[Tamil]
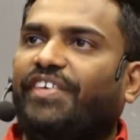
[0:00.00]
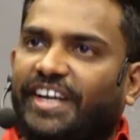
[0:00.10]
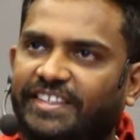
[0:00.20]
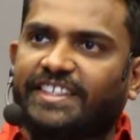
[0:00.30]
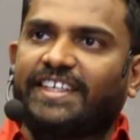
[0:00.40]

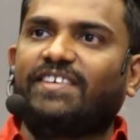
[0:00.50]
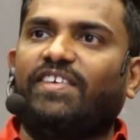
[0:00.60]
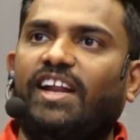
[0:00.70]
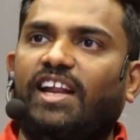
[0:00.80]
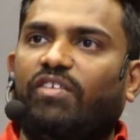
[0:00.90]
வெடிச்சுக்கிட்டு
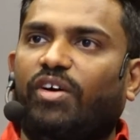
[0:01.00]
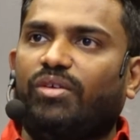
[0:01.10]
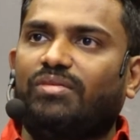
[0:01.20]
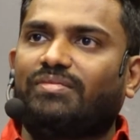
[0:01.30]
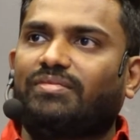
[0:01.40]
வெளியில்
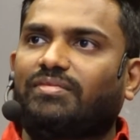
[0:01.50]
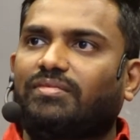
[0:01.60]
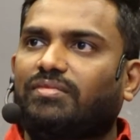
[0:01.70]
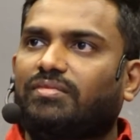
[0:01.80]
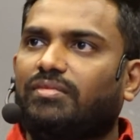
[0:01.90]
வரும்
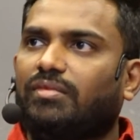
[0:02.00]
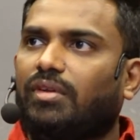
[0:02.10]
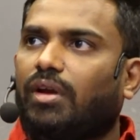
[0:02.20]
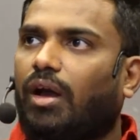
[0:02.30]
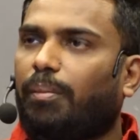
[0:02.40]

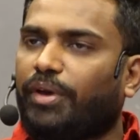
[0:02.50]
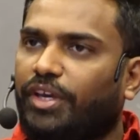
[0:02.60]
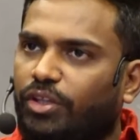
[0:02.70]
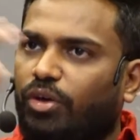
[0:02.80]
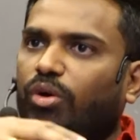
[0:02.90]
அப்போ
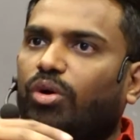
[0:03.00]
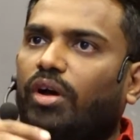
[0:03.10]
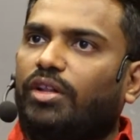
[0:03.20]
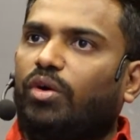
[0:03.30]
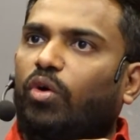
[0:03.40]
இதுக்கும்
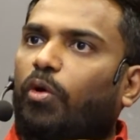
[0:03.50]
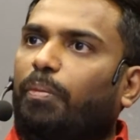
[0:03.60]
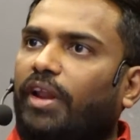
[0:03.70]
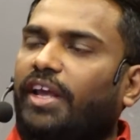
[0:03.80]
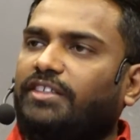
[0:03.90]
அதுக்கும் ஒரு
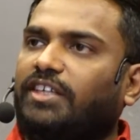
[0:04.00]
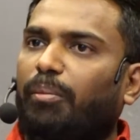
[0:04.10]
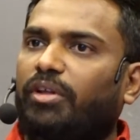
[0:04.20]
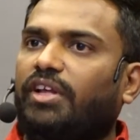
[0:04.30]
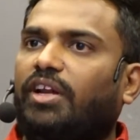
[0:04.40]
பெரிய
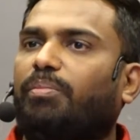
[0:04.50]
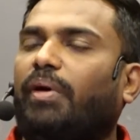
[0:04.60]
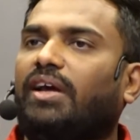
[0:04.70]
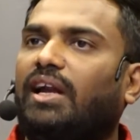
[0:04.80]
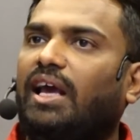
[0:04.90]
சம்மந்தம் இருக்கு
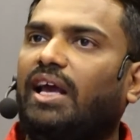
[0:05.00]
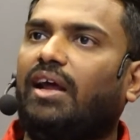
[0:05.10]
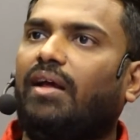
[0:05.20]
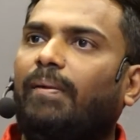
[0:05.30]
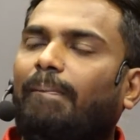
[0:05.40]
பாருங்களேன்
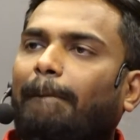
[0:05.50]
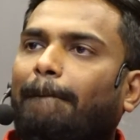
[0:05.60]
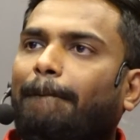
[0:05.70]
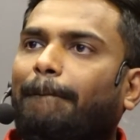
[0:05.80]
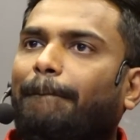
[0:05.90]

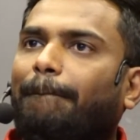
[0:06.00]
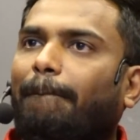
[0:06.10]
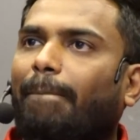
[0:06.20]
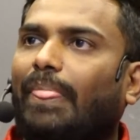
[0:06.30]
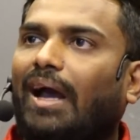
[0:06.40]

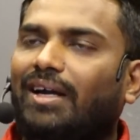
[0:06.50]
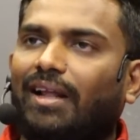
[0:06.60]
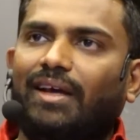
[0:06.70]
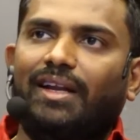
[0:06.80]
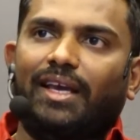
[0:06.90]
அதனால
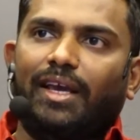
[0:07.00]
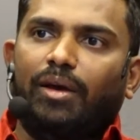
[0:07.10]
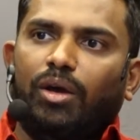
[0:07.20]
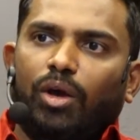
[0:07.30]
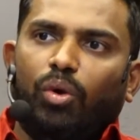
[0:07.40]
தான்
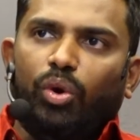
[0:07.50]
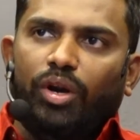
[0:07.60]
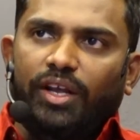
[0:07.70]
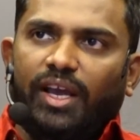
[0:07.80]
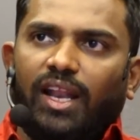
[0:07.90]
நீங்கள் ஒரு
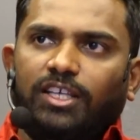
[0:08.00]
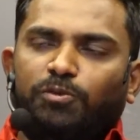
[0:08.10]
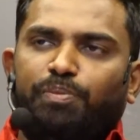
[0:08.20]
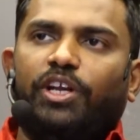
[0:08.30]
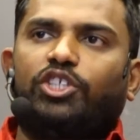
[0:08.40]
ரியல்
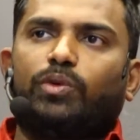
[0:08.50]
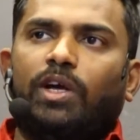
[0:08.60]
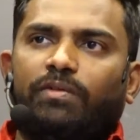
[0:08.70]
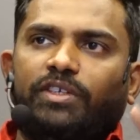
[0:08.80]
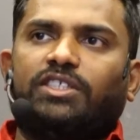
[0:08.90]

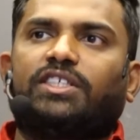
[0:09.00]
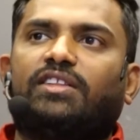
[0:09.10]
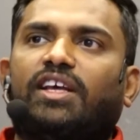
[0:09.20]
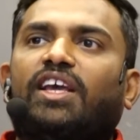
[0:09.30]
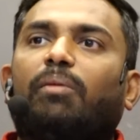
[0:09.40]
ஸ்பிரிச்சுவல்
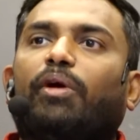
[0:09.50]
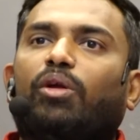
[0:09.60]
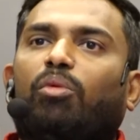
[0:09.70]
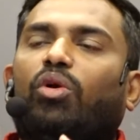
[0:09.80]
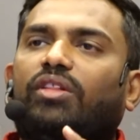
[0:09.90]
விஸ்டத்தை நீங்கள்
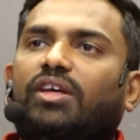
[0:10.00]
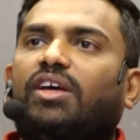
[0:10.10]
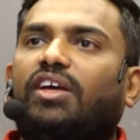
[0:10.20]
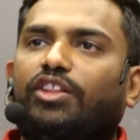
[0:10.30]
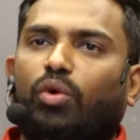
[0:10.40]
பெறும்பொழுது
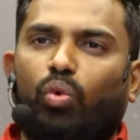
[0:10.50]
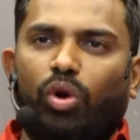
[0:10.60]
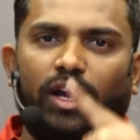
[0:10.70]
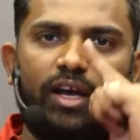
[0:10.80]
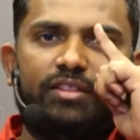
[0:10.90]
இந்த
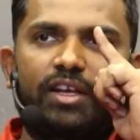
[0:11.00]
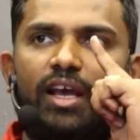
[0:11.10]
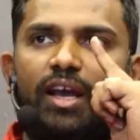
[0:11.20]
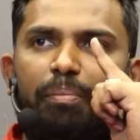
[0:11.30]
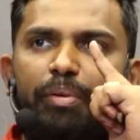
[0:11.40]

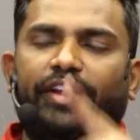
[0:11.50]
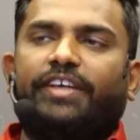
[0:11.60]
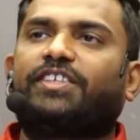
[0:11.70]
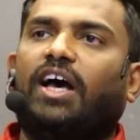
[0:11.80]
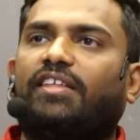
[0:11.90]
உலகத்திலே பெரிய
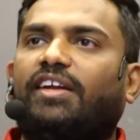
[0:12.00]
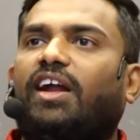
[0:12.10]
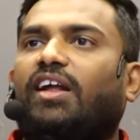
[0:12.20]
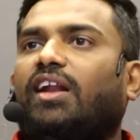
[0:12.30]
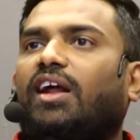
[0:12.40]

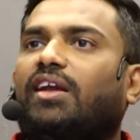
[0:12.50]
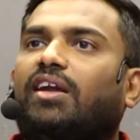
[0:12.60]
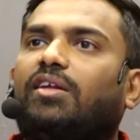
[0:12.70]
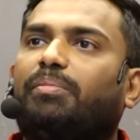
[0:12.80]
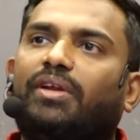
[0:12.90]
சாதனையாளர்களாக
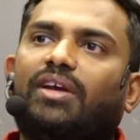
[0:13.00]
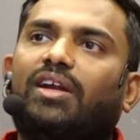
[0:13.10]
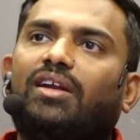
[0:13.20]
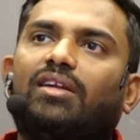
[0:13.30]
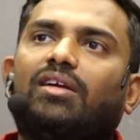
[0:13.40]
நீங்கள் இருப்பீர்கள்
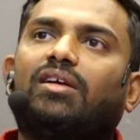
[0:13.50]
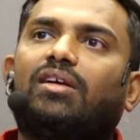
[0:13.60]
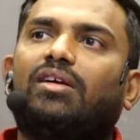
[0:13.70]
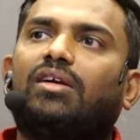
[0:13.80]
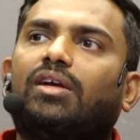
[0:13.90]

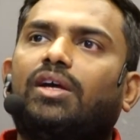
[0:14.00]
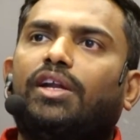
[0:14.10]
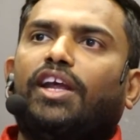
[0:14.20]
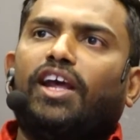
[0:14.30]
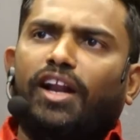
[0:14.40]

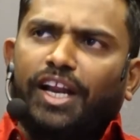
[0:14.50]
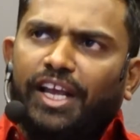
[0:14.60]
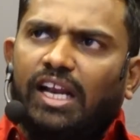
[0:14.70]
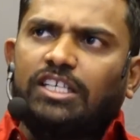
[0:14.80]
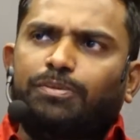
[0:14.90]
நீங்கள் ரியல்